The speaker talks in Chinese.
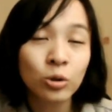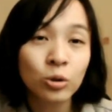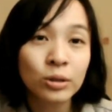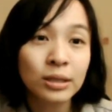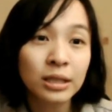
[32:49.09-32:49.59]

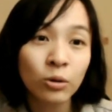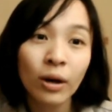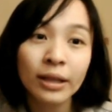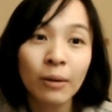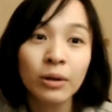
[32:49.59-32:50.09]
就是希
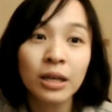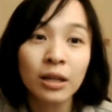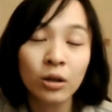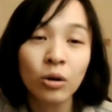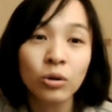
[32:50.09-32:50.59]
望他们也
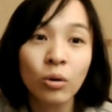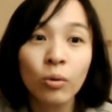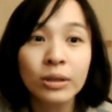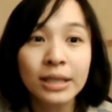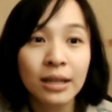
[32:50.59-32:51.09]
能够透
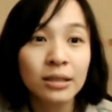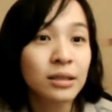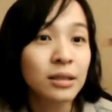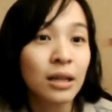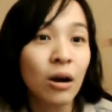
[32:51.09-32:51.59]
过这样
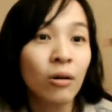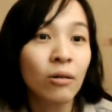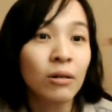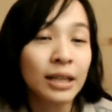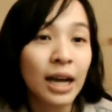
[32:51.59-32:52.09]
子，然
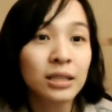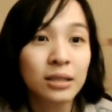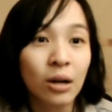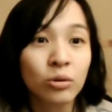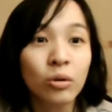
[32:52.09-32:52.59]
后让大家知
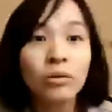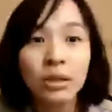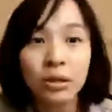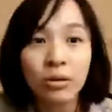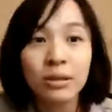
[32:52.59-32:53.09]
道说哦，这
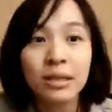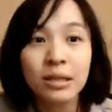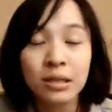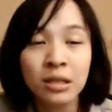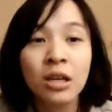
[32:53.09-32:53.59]
个东西
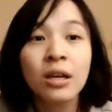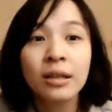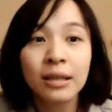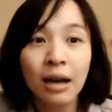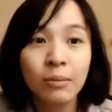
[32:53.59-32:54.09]
是
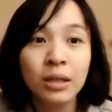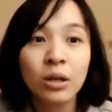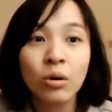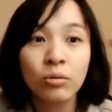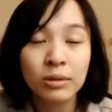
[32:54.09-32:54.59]
他们的
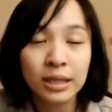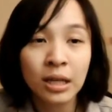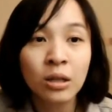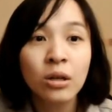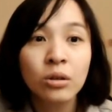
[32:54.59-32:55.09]
贡献，